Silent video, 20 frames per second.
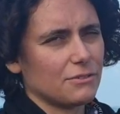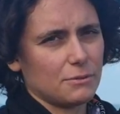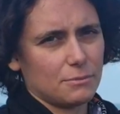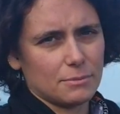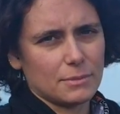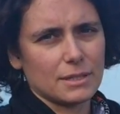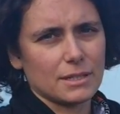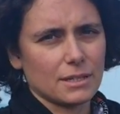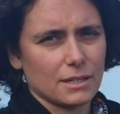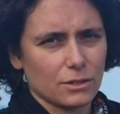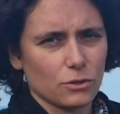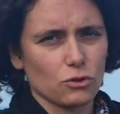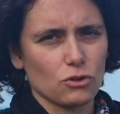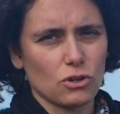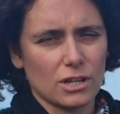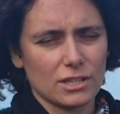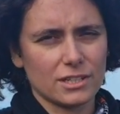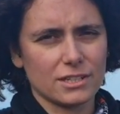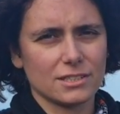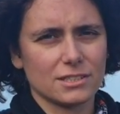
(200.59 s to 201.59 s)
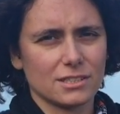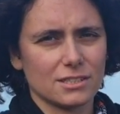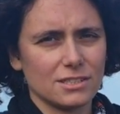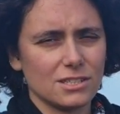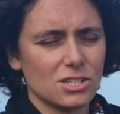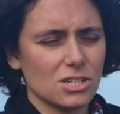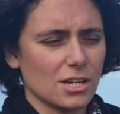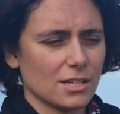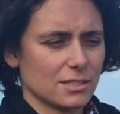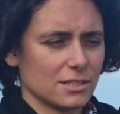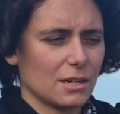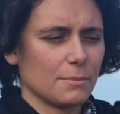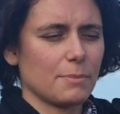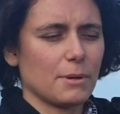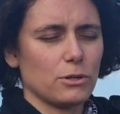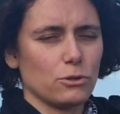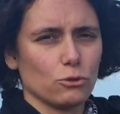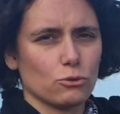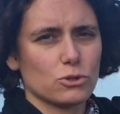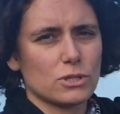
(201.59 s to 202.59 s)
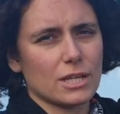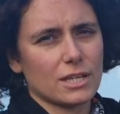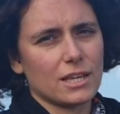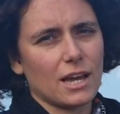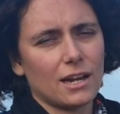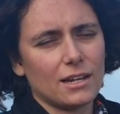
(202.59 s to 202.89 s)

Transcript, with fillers: Filmde de görenler hatırlayacaktır. Epey yüksek